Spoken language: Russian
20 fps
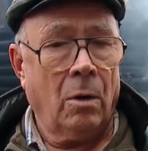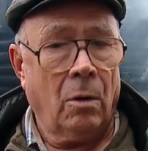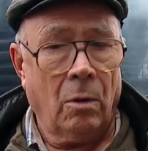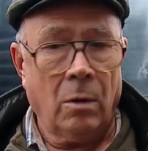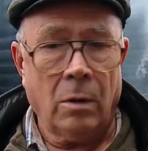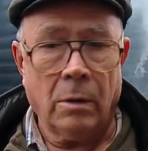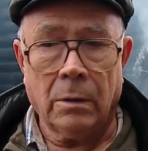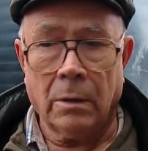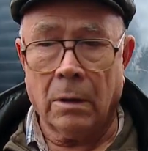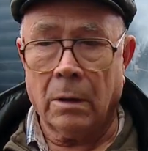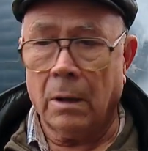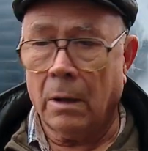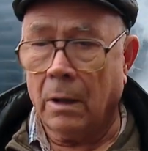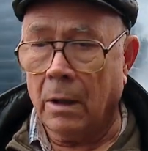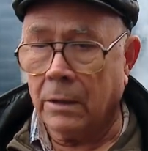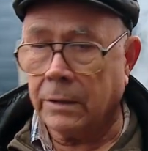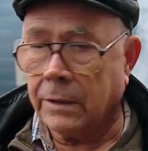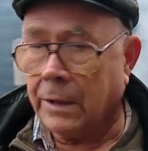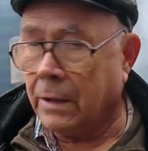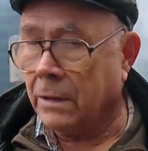Он
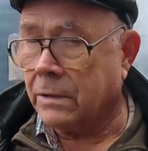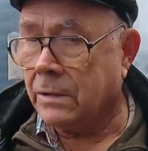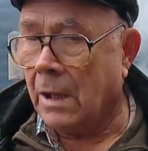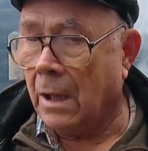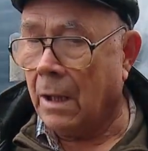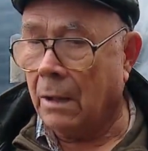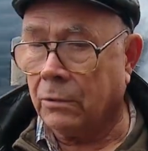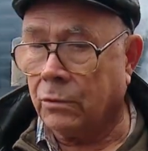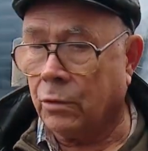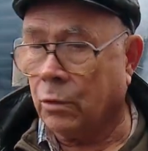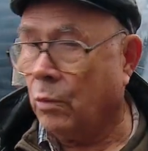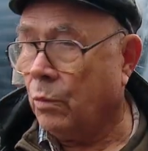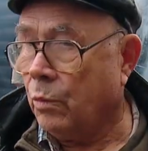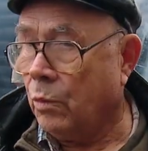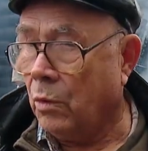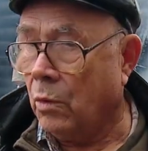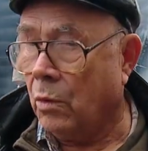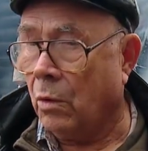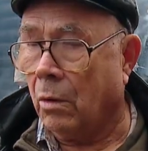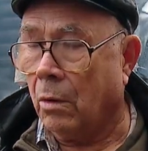отрезал
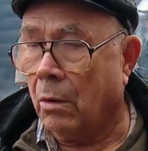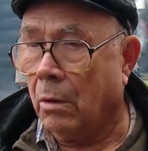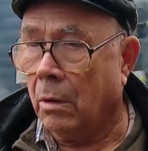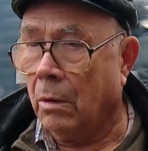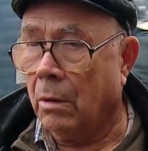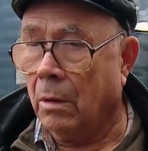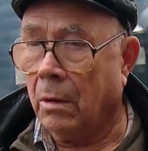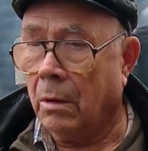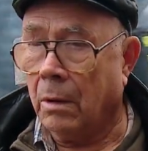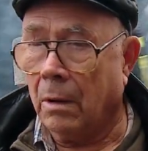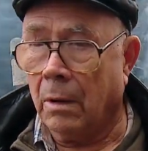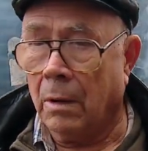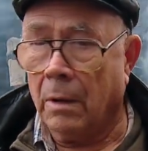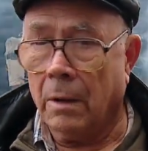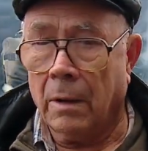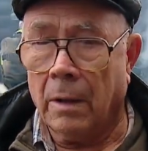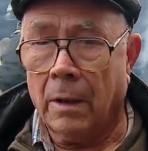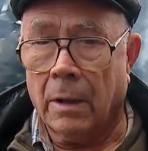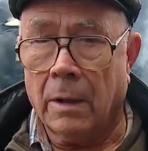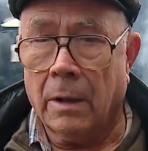трубу
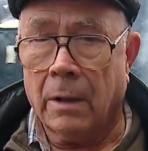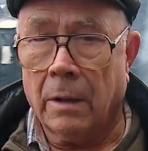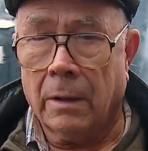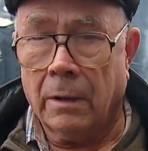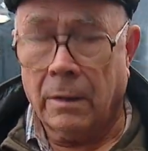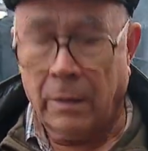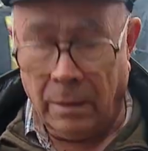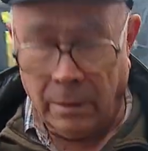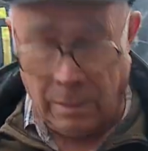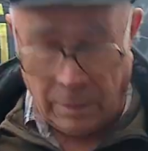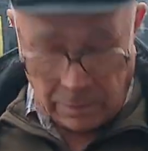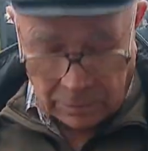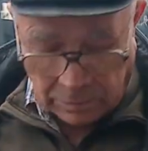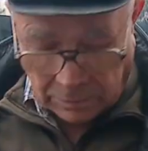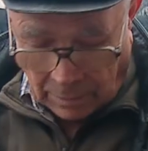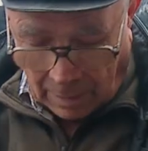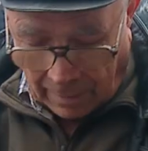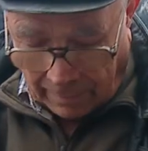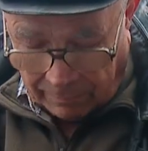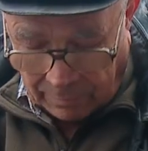и
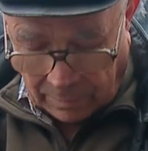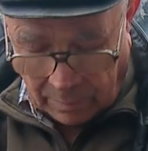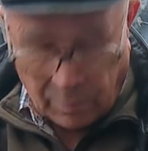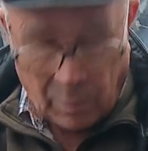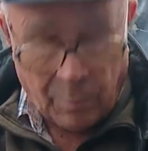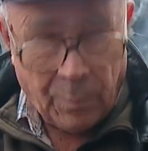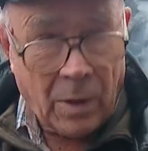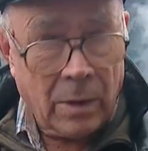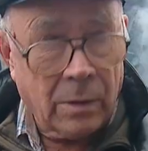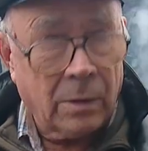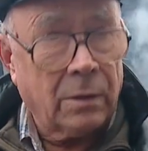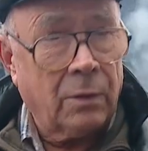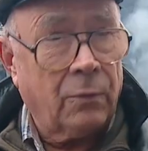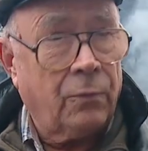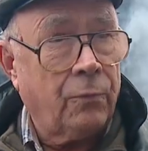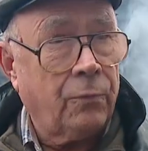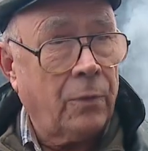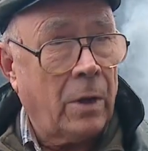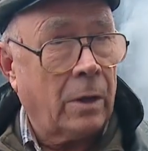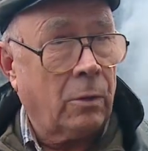искра, видно, попала на
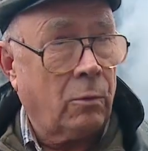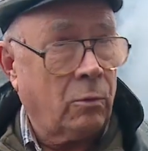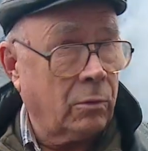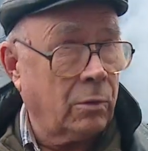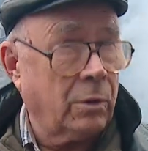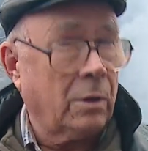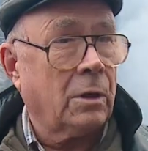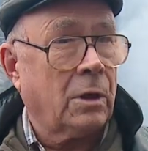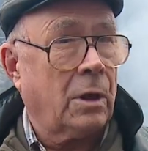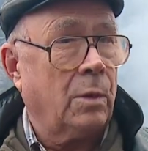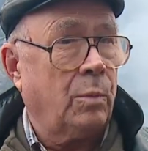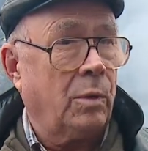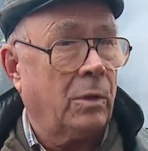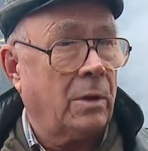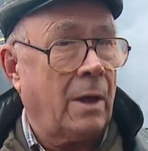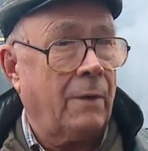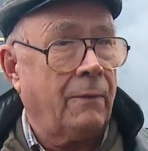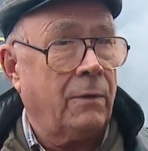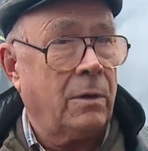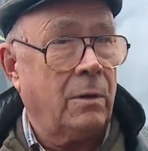фуфайку, дырка
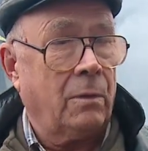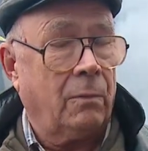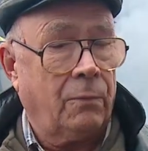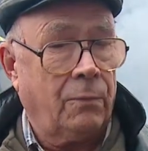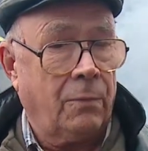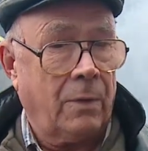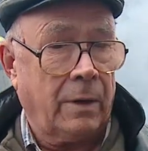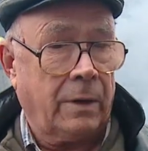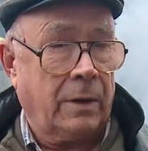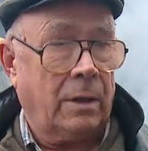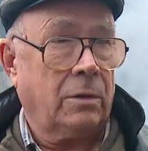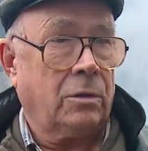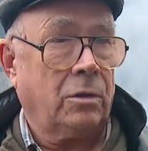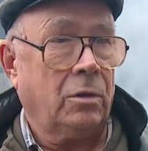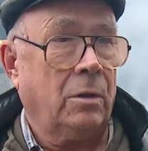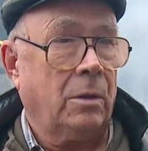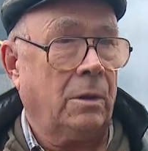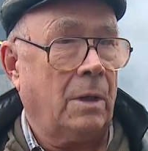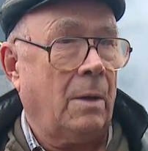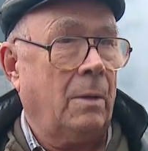была, видимо, в фуфайке,
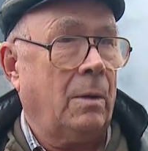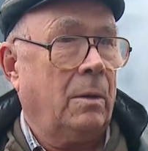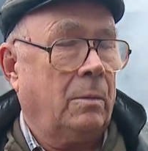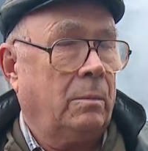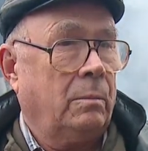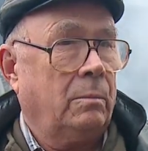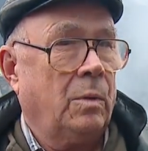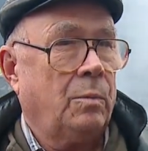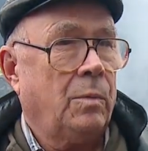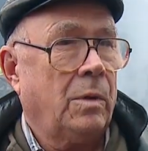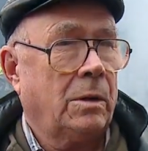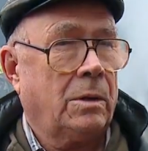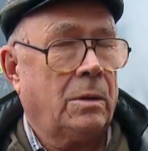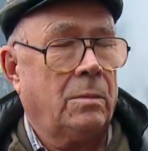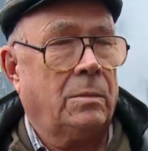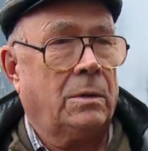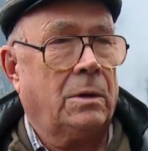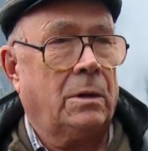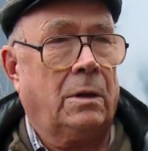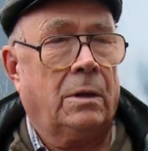что она моментом
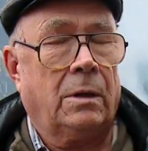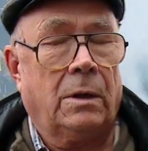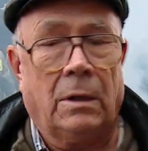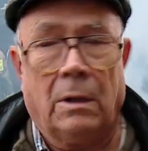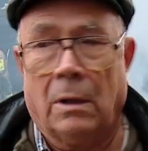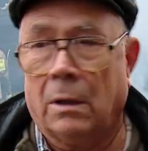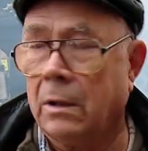загорелась.